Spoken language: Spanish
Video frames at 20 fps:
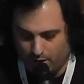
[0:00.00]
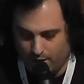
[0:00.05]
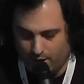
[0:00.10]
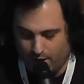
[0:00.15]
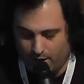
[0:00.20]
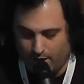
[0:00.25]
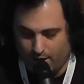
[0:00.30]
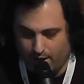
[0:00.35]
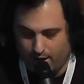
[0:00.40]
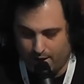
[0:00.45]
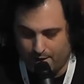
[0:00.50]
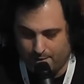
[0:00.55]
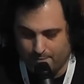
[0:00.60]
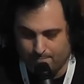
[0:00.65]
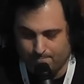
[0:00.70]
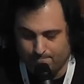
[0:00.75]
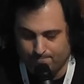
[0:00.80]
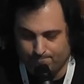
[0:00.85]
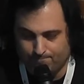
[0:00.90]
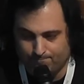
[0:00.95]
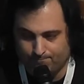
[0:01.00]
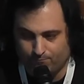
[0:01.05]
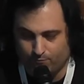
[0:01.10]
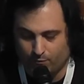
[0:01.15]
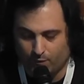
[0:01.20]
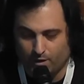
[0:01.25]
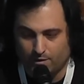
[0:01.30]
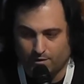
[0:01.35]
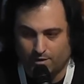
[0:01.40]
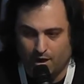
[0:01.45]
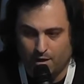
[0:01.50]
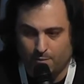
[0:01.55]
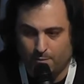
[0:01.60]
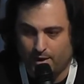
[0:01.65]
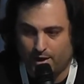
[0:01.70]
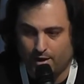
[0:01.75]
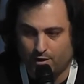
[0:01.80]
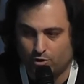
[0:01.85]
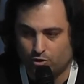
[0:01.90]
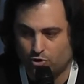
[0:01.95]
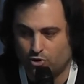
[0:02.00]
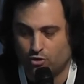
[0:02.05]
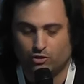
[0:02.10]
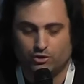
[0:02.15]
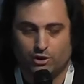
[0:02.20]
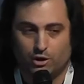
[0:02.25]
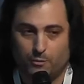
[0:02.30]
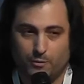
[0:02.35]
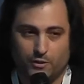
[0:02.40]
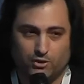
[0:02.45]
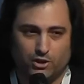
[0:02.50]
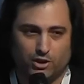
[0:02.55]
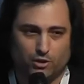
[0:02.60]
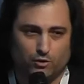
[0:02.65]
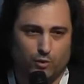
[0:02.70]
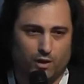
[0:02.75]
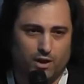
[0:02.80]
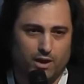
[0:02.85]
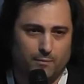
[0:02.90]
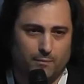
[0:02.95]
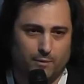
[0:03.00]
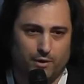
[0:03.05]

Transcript: Em, estaba pagando, yo no sé los precios actuales,